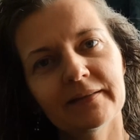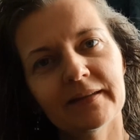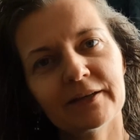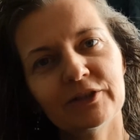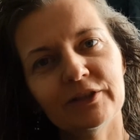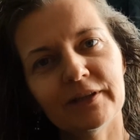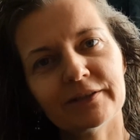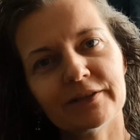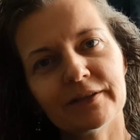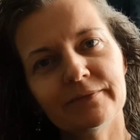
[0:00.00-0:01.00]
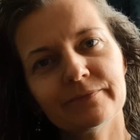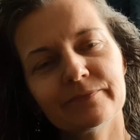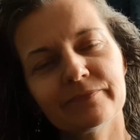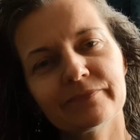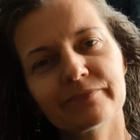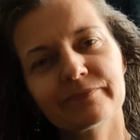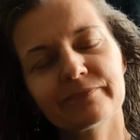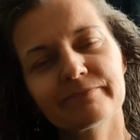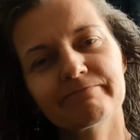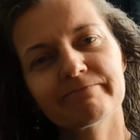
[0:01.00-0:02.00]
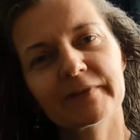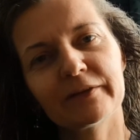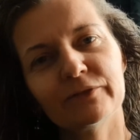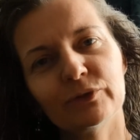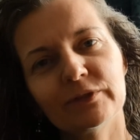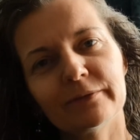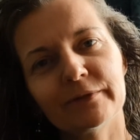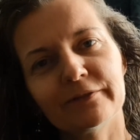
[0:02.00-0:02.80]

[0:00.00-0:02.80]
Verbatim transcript: Tak czy inaczej, wrzucam